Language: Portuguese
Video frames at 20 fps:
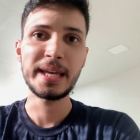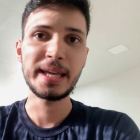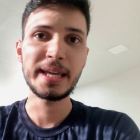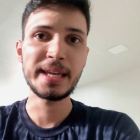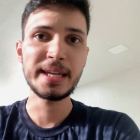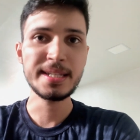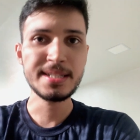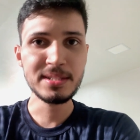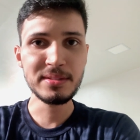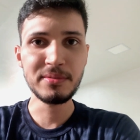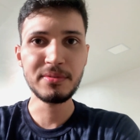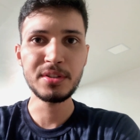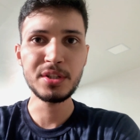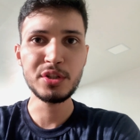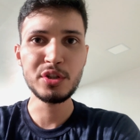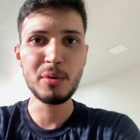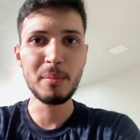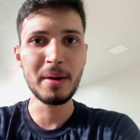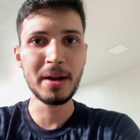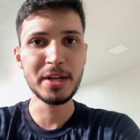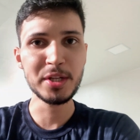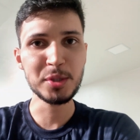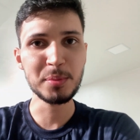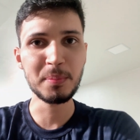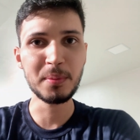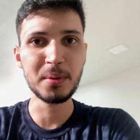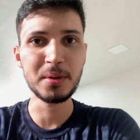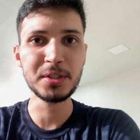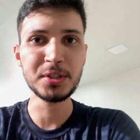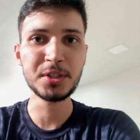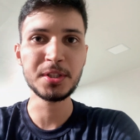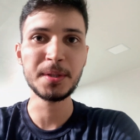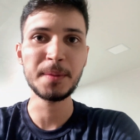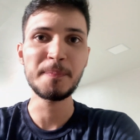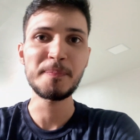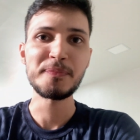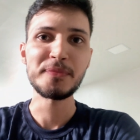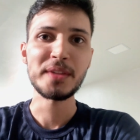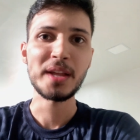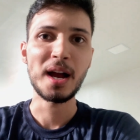Esse vídeo é uma resposta
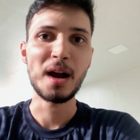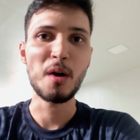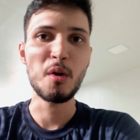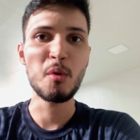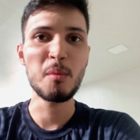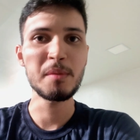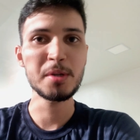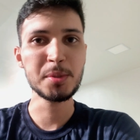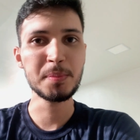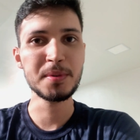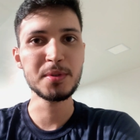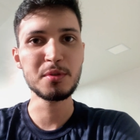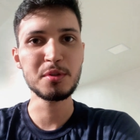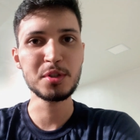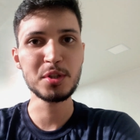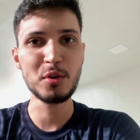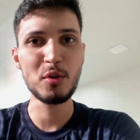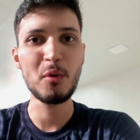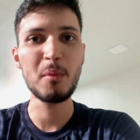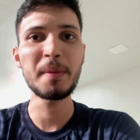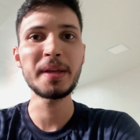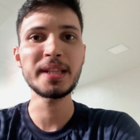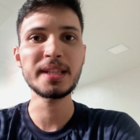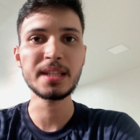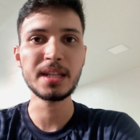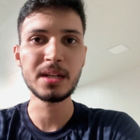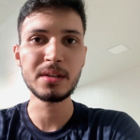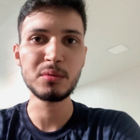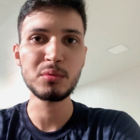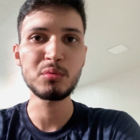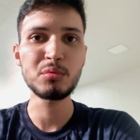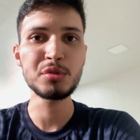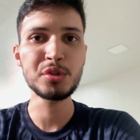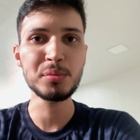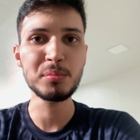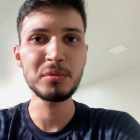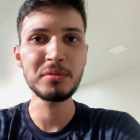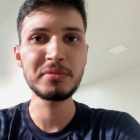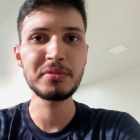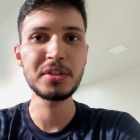a algumas pessoas que comentaram no
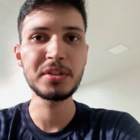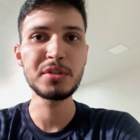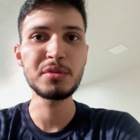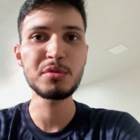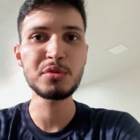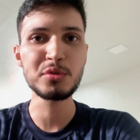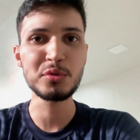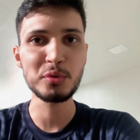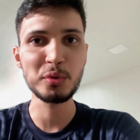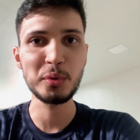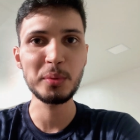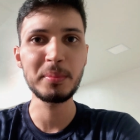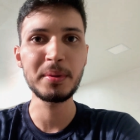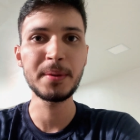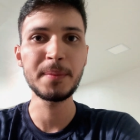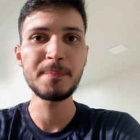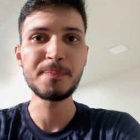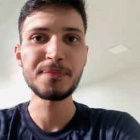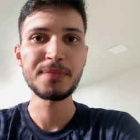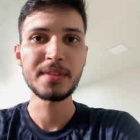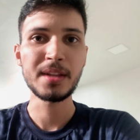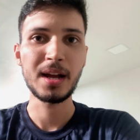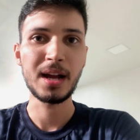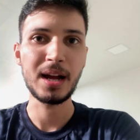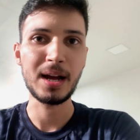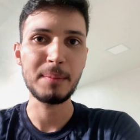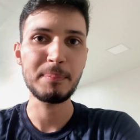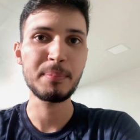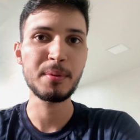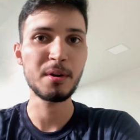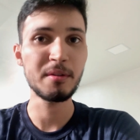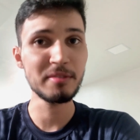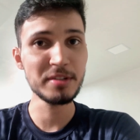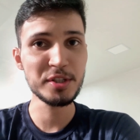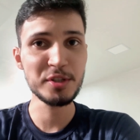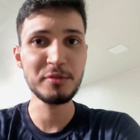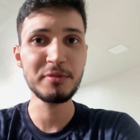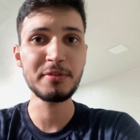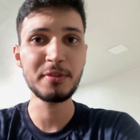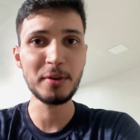último vídeo sobre a prova
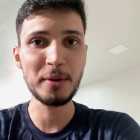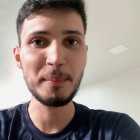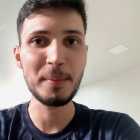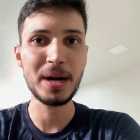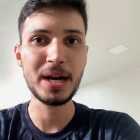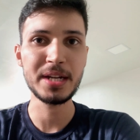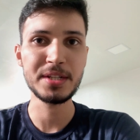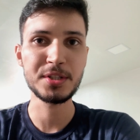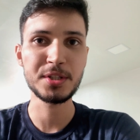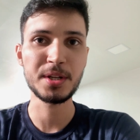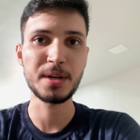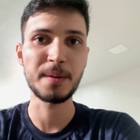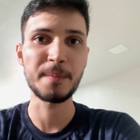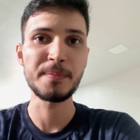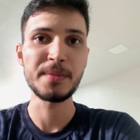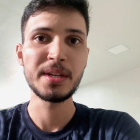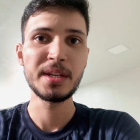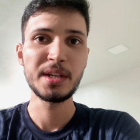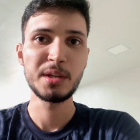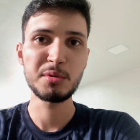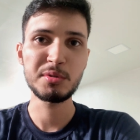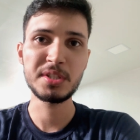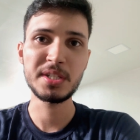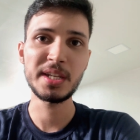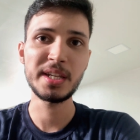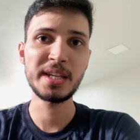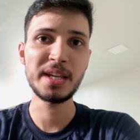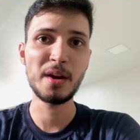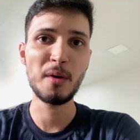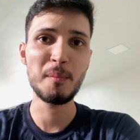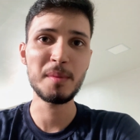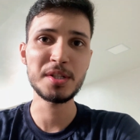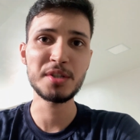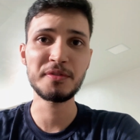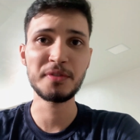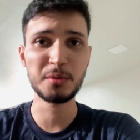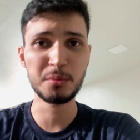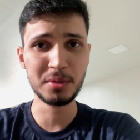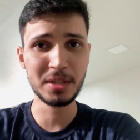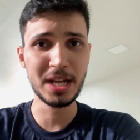de informática. Eu sei que é uma
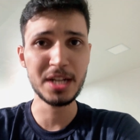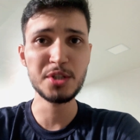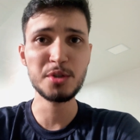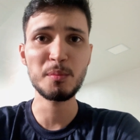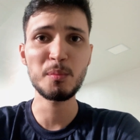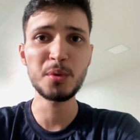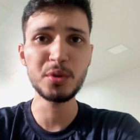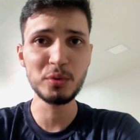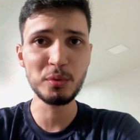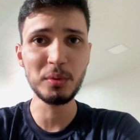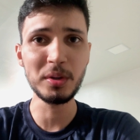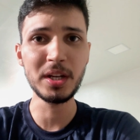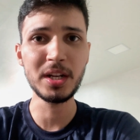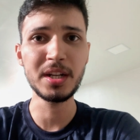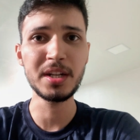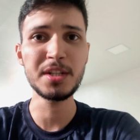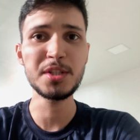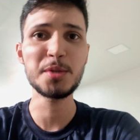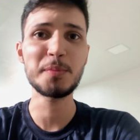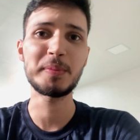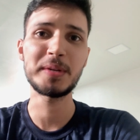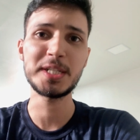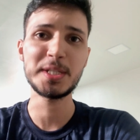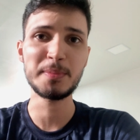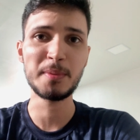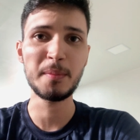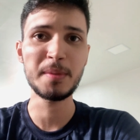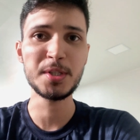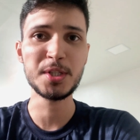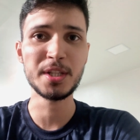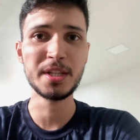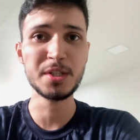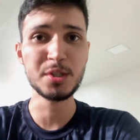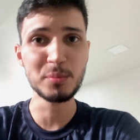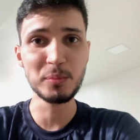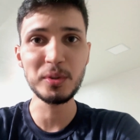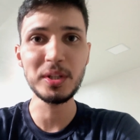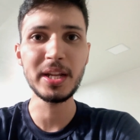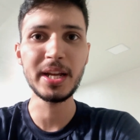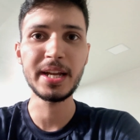dificuldade muito grande, principalmente das
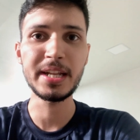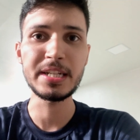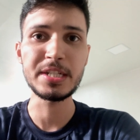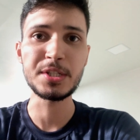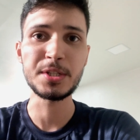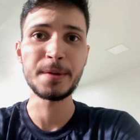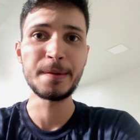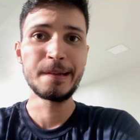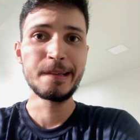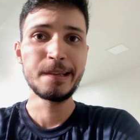mulheres.